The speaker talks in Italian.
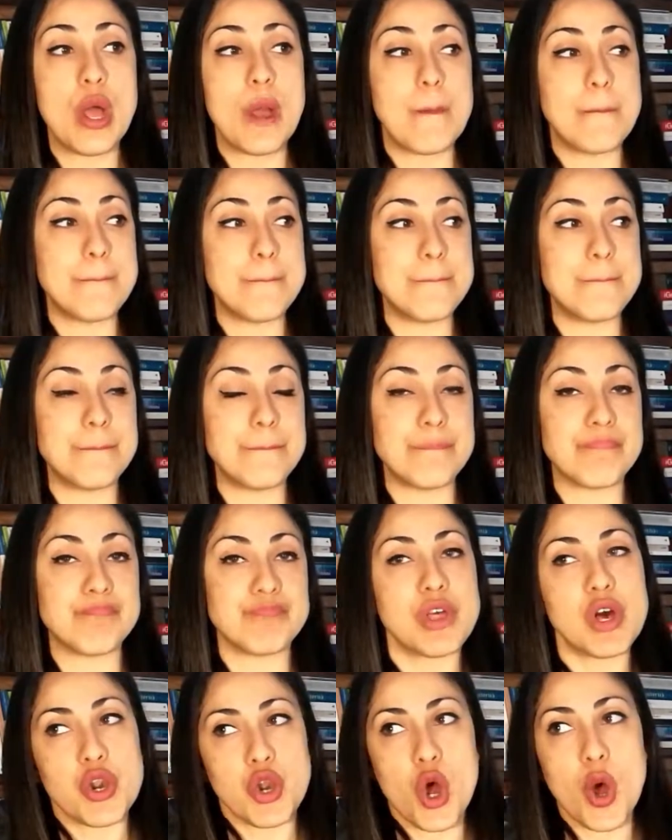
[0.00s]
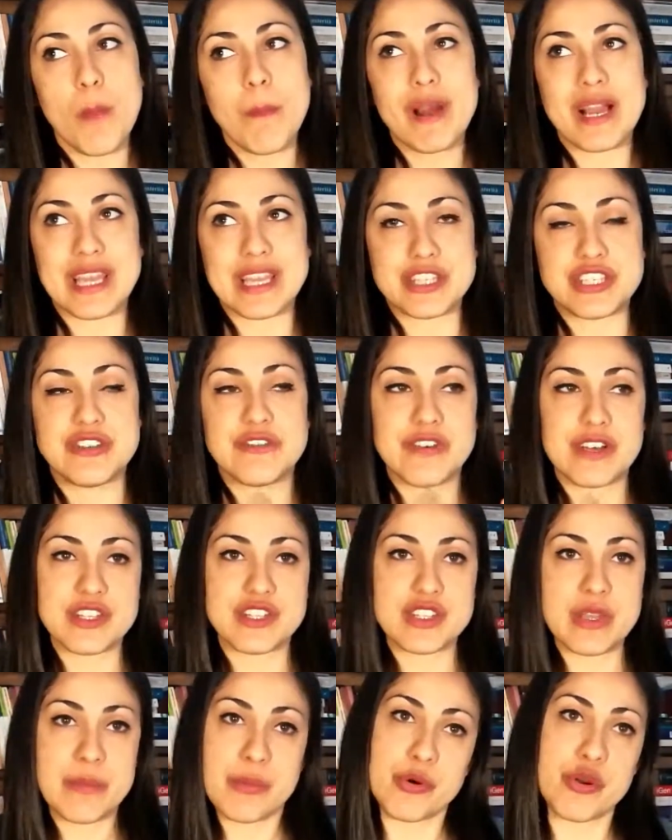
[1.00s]
mh, roba che ci
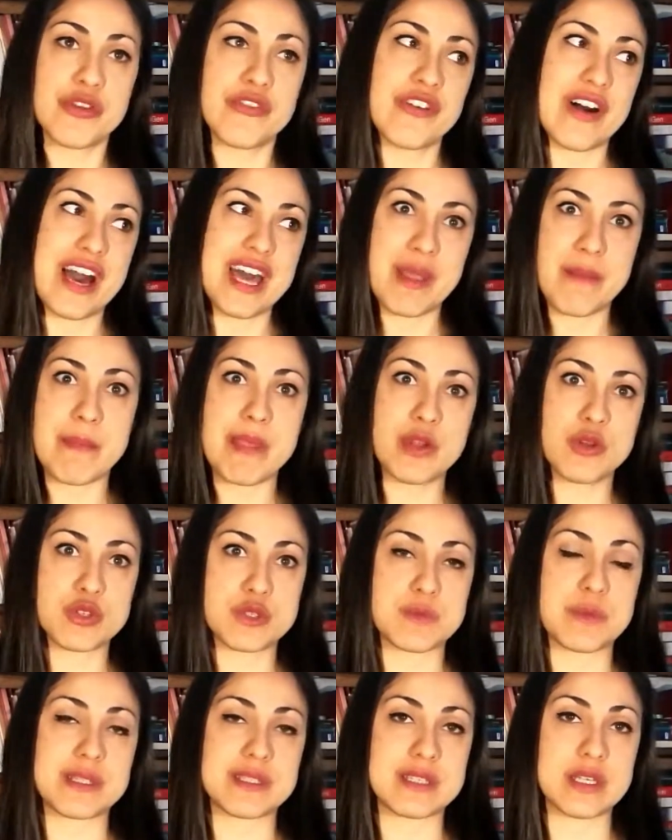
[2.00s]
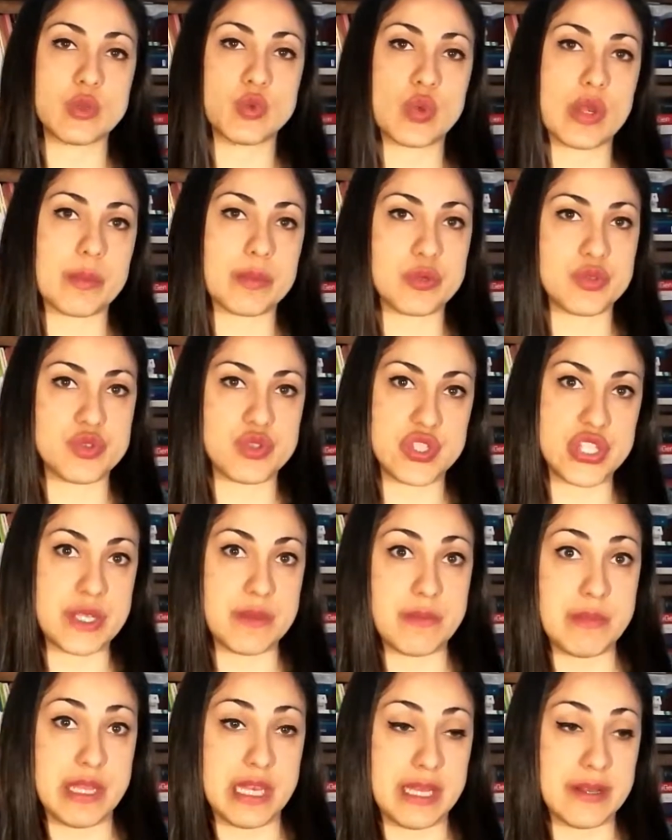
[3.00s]
faccia poi fare meno spazzatura
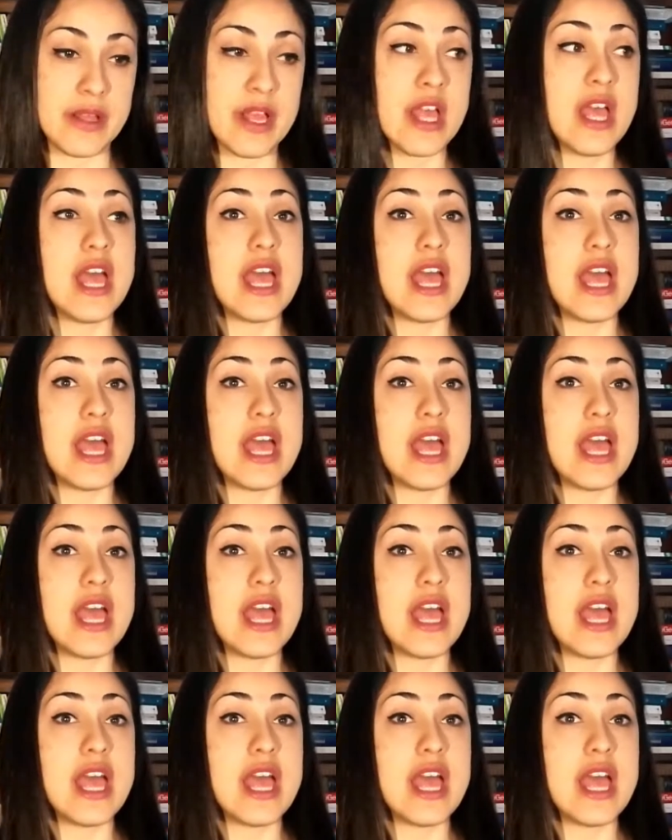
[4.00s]
possibile.